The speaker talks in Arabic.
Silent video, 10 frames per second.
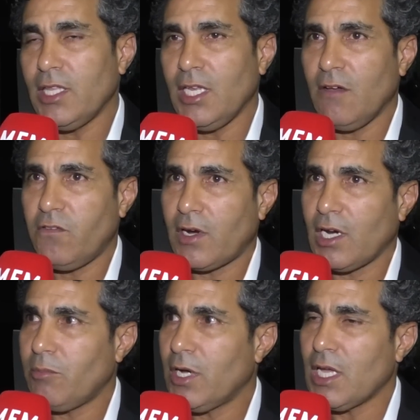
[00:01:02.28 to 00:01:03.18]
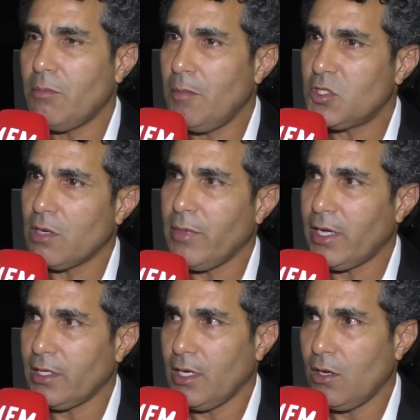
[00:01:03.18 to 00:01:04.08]
غادي يلعب في الرباط امام
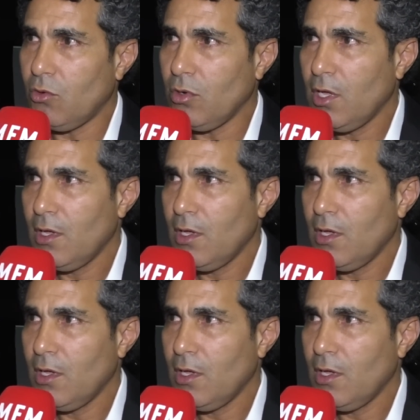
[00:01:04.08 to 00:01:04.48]
الجماهير ديالو